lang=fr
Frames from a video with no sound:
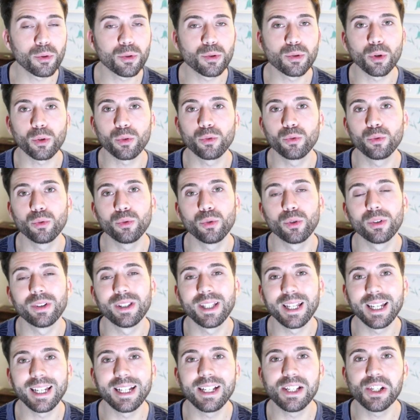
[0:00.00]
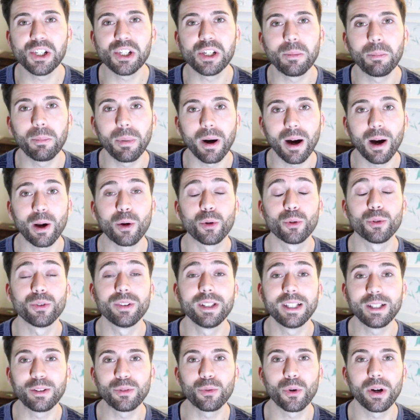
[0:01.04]
Surtout, ne négligez pas le
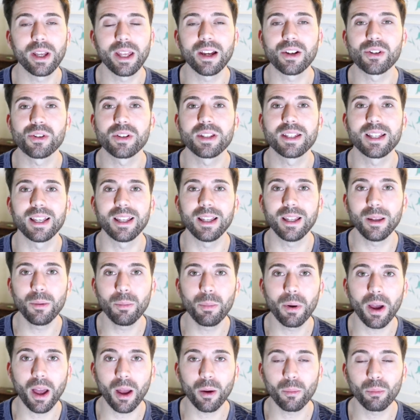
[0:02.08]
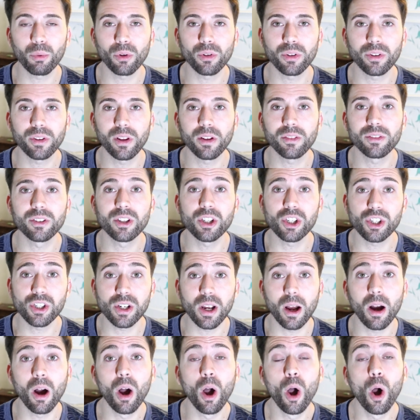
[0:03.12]
nettoyage. C'est hyper important
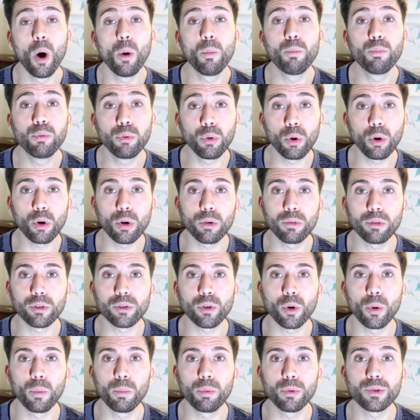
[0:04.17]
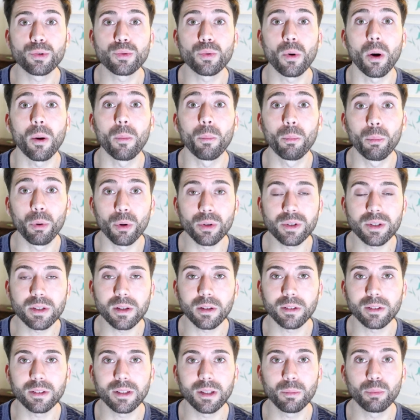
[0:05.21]
déjà pour que votre peau soit en bonne
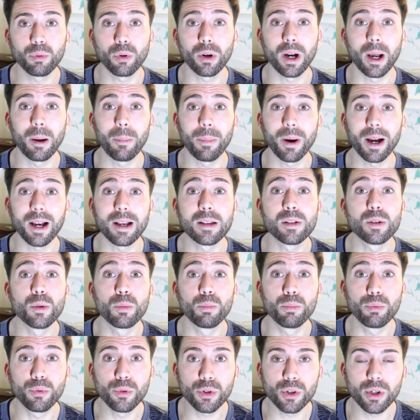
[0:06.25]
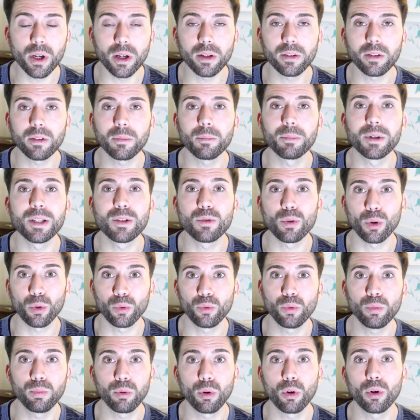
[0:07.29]
santé, pour qu'elle paraisse plus jeune, mais
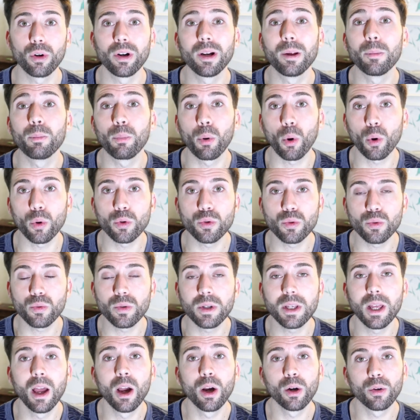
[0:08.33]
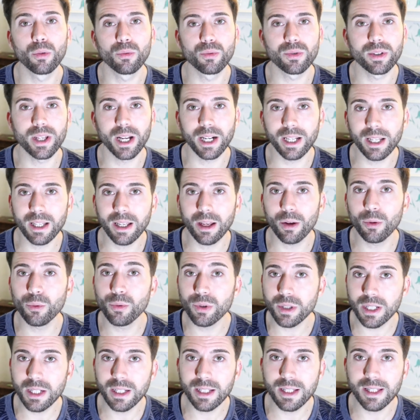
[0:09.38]
surtout pour que les produits que vous allez
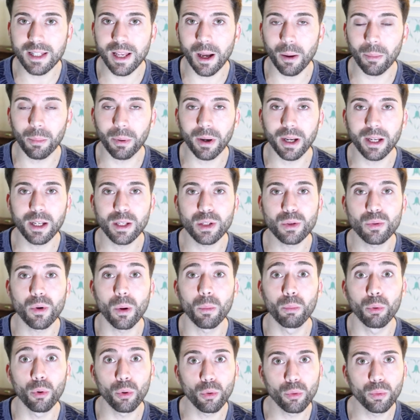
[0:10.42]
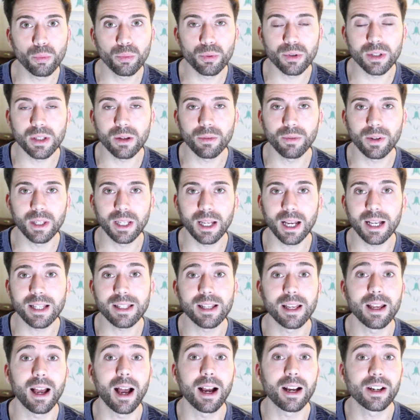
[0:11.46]
utiliser après soient beaucoup plus
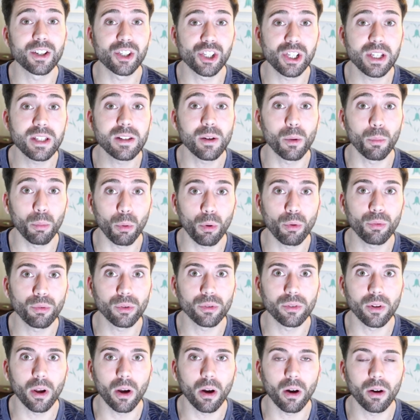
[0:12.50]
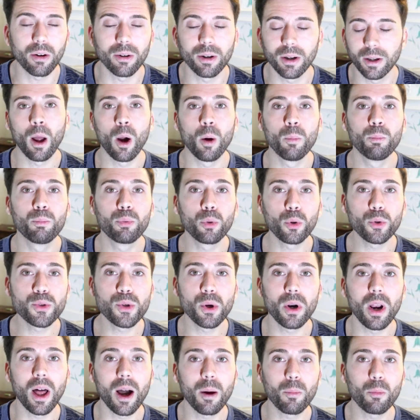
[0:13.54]
efficaces et agissent en profondeur. Pour
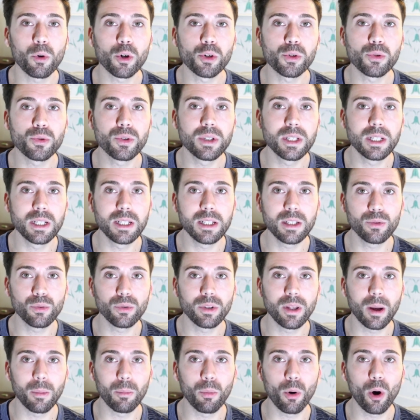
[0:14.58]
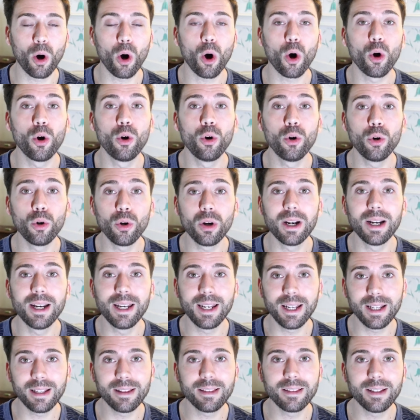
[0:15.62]
cela, moi j'utilise tout d'abord le
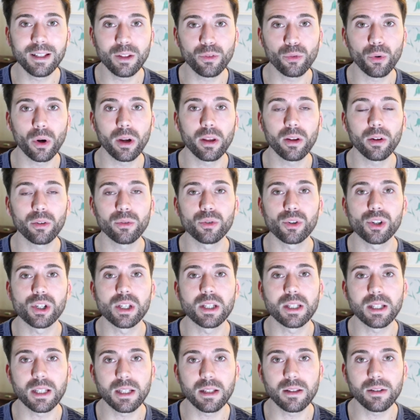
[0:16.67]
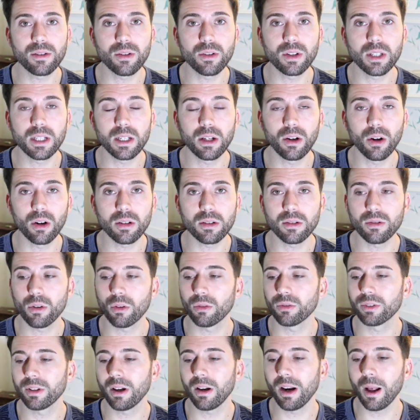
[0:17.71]
lait nettoyant de chez Skin SkinCeuticals.
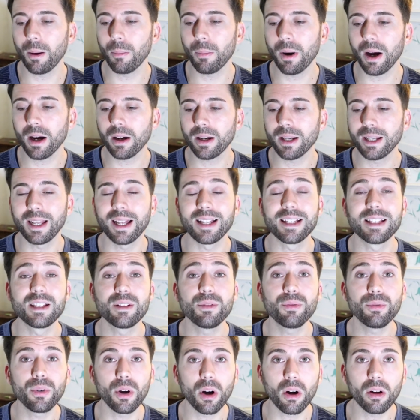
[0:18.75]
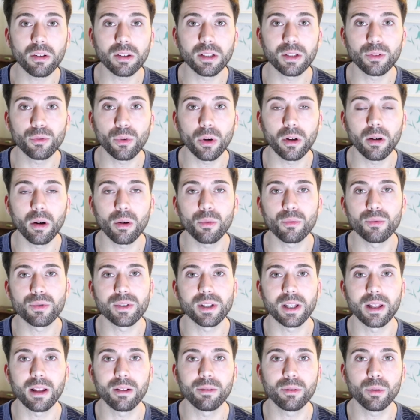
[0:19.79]
Donc dans la marque, il y a différents nettoyants.
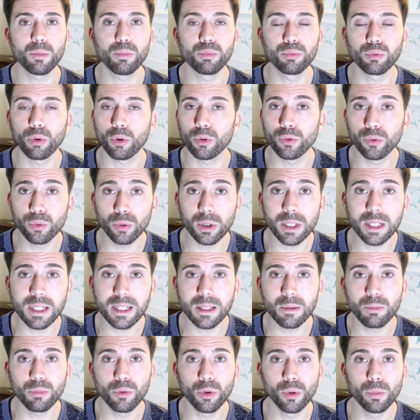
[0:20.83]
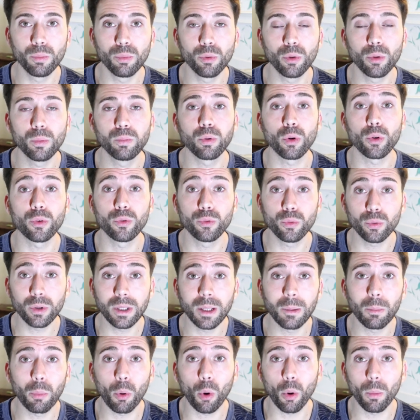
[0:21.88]
Vous en avez pour tous les types de peau, pour toutes
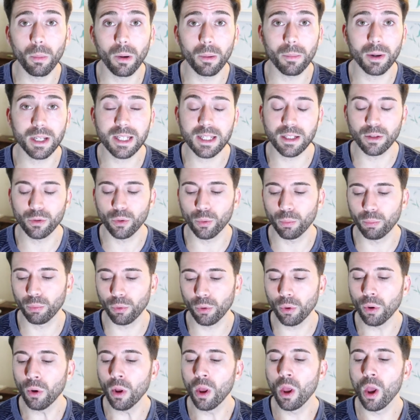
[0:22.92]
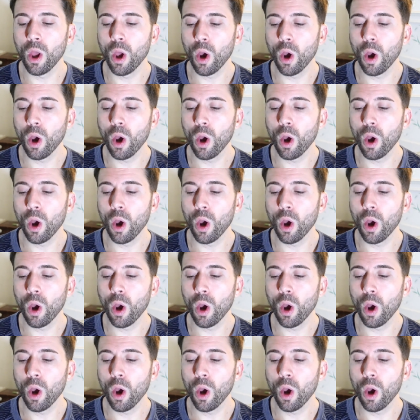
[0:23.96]
les problématiques de peau.